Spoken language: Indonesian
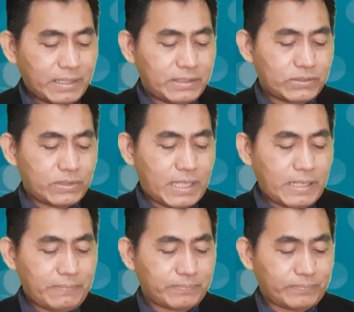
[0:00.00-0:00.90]
hari ini,
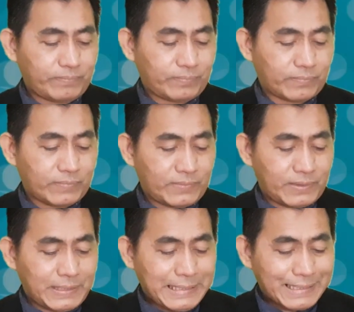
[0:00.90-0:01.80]
saudara,
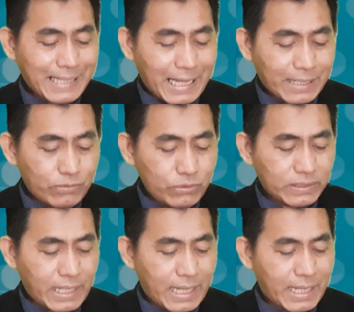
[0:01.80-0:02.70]

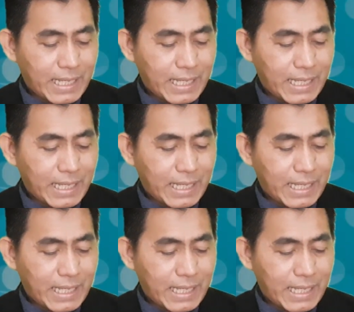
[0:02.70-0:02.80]
takutlah